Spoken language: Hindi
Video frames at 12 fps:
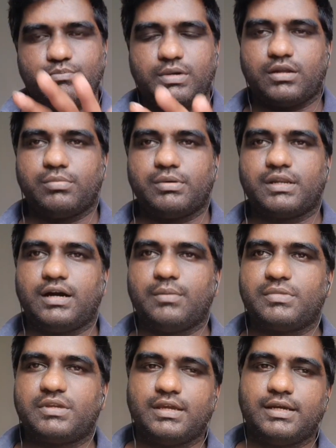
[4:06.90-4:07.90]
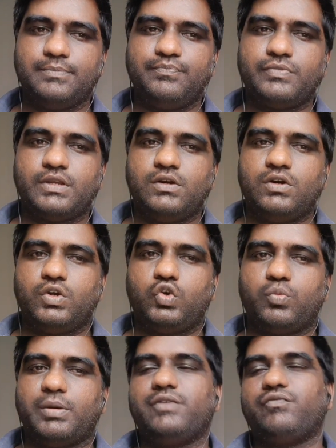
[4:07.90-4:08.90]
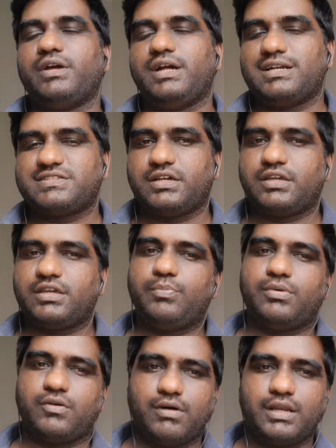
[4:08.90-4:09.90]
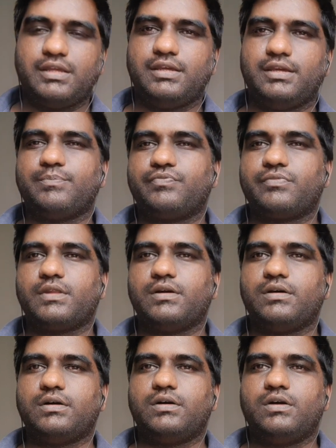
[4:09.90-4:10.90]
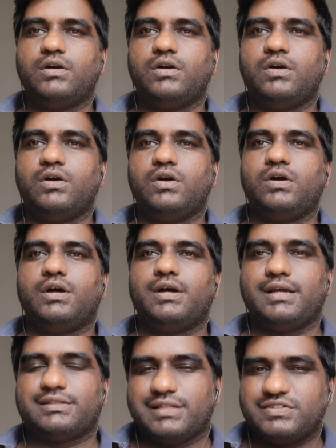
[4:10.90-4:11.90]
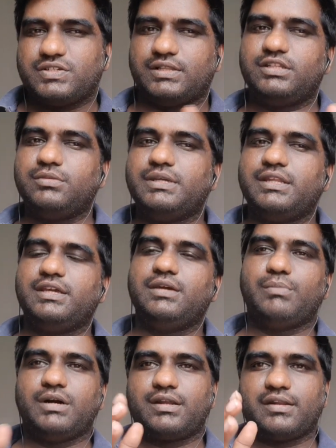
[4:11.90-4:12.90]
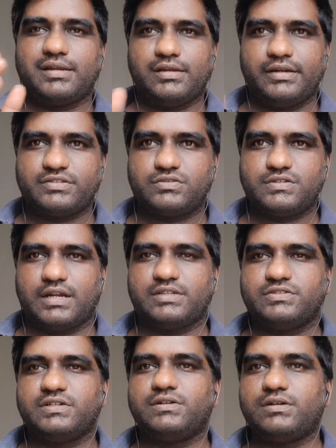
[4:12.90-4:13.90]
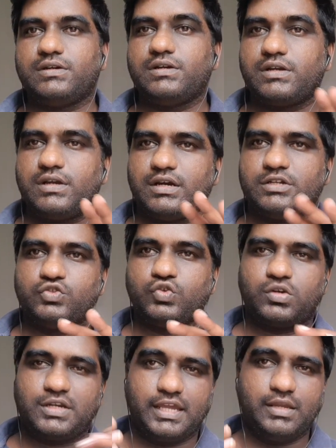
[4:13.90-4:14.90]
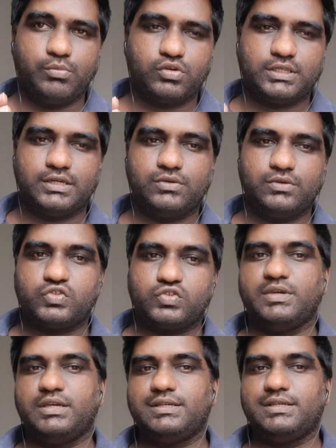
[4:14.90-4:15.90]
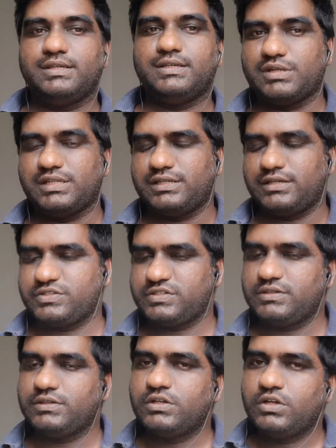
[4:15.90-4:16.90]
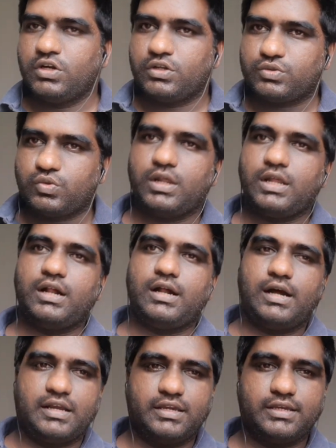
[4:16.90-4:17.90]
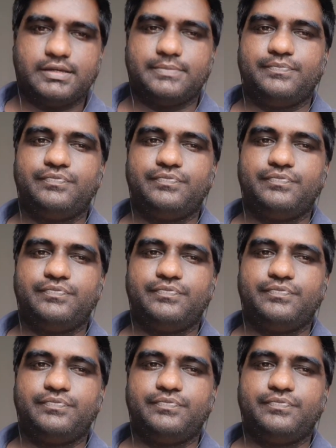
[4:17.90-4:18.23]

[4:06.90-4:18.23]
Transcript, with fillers: बराबर काम किया है टू पॉइंट फाइव आवर्स आके परवाह नहीं है इतना जल्दी भी नहीं है मगर रेगुलर चार्जिंग का जो टाइम होता है उसमें सिंपल एनर्जी थोड़ा आगे है